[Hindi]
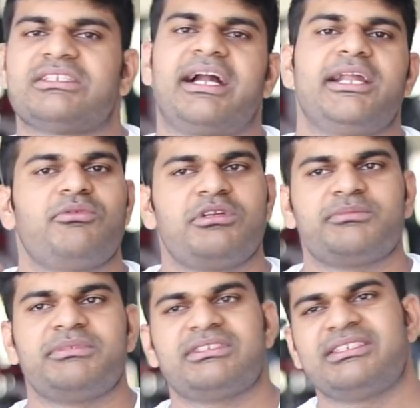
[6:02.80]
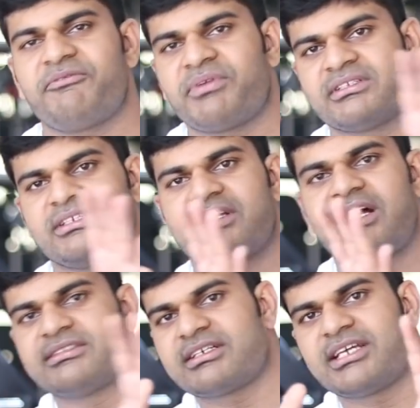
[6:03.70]
साढ़े उन्नीस बीस डिफरेंस नज़र
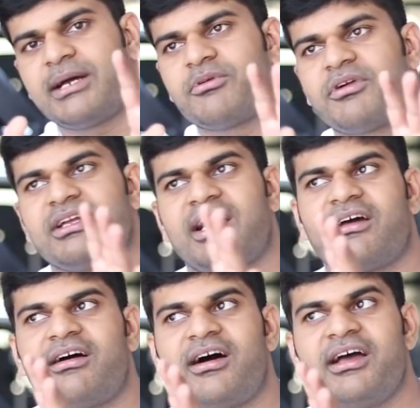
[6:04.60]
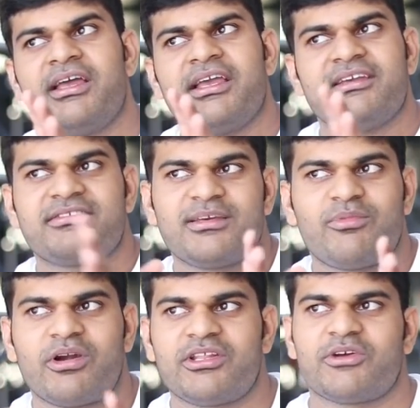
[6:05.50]
आ सकता है आपको कि यार हाँ इसकी
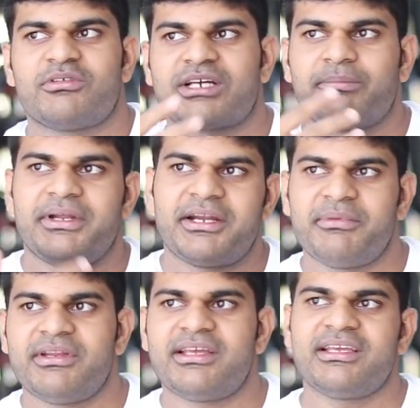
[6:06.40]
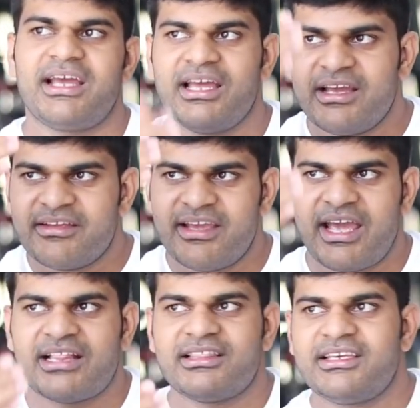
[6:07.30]
बॉडी देखो इसका पेट भी नहीं है ये
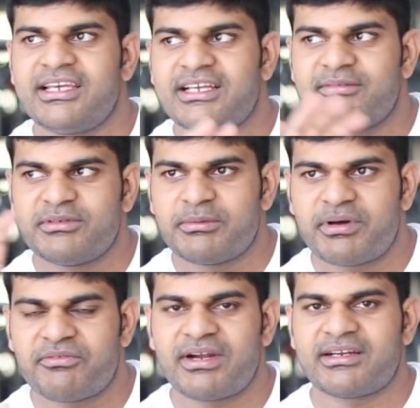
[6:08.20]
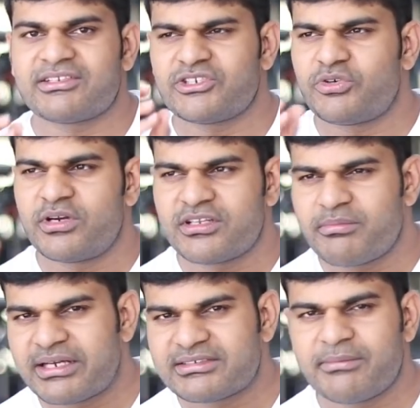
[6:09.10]
हेल्दी है ये परफेक्ट है इसके थोड़े से
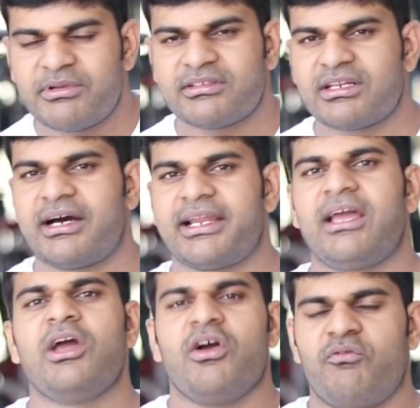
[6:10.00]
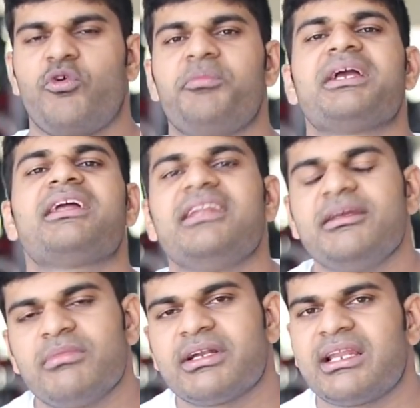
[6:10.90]
बाइसअप भी नज़र आ रहे हैं वो भी एक
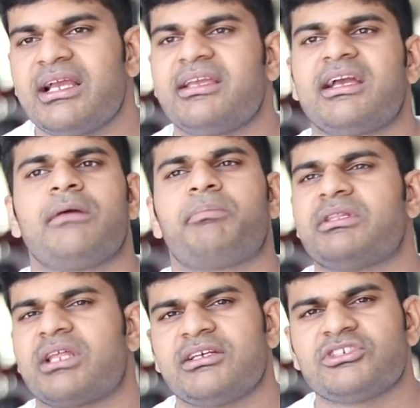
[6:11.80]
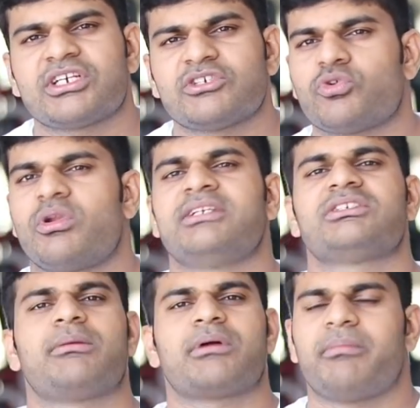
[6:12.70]
लीमट है कि अगर पंद्रह इंच का सोलह
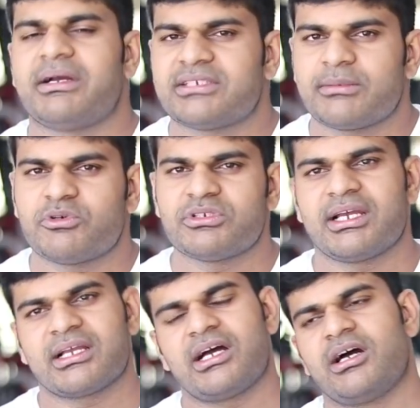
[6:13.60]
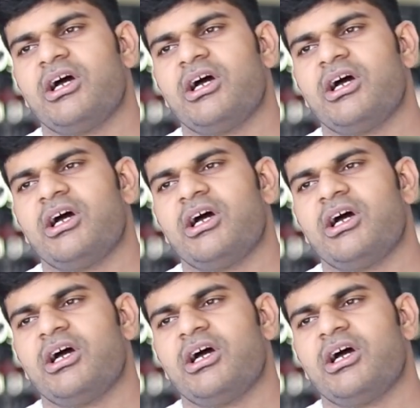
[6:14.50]
इंच का आपका बाइसअप हो जाएगा